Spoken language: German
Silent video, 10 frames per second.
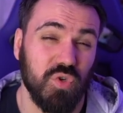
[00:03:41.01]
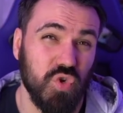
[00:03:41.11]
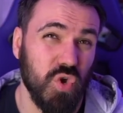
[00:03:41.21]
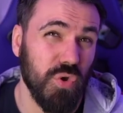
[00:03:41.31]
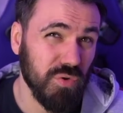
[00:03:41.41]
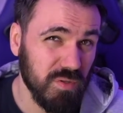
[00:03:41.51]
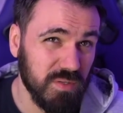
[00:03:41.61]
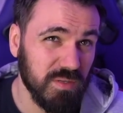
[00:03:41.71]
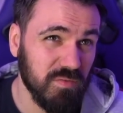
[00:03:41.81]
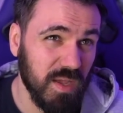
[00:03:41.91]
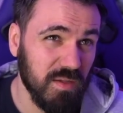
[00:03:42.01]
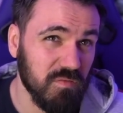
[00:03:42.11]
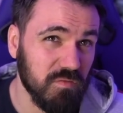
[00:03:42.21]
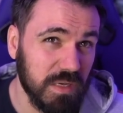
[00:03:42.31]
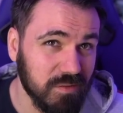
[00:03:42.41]
könnte, wäre
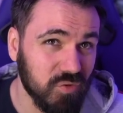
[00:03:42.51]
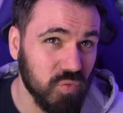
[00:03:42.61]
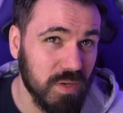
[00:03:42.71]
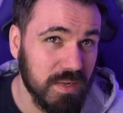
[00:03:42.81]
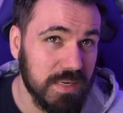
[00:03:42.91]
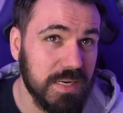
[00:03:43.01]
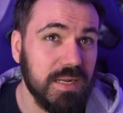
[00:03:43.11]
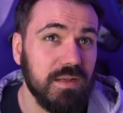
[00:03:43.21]
eventuell,